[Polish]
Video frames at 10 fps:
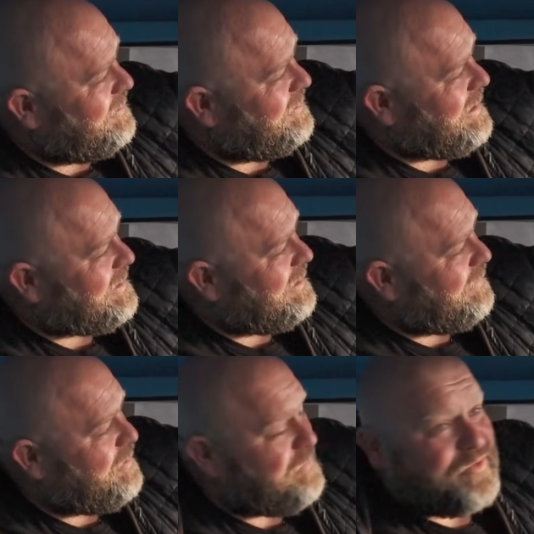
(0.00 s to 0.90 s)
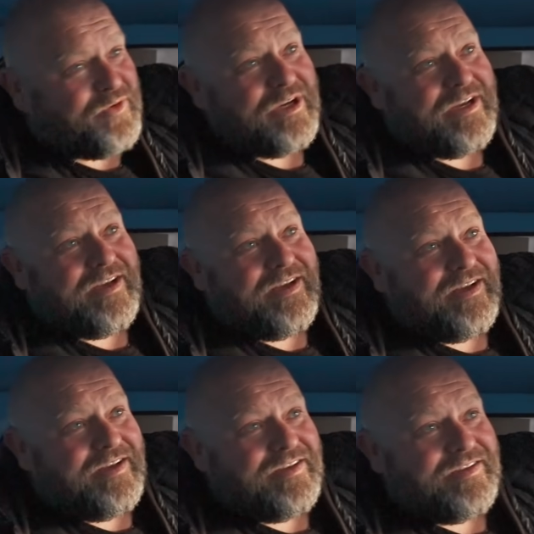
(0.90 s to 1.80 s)
y, jak i nawiewu
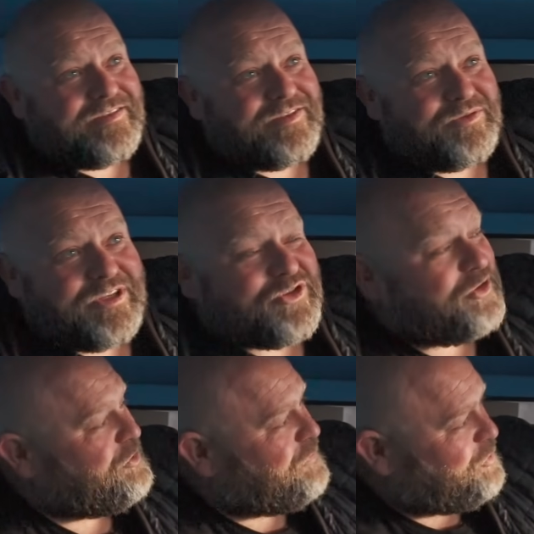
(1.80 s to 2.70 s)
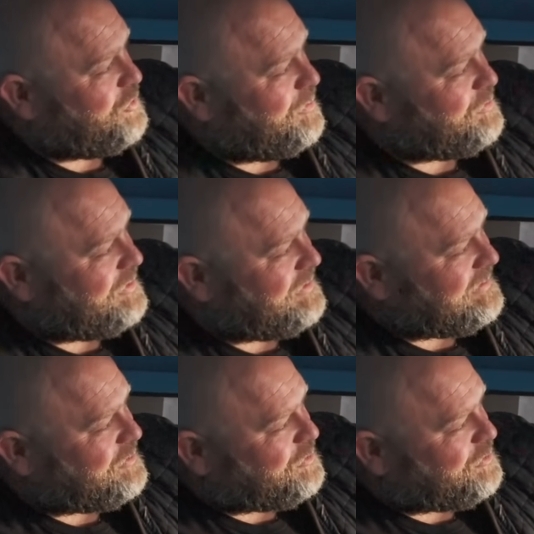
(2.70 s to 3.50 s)
y, są też odtworzone przez nas.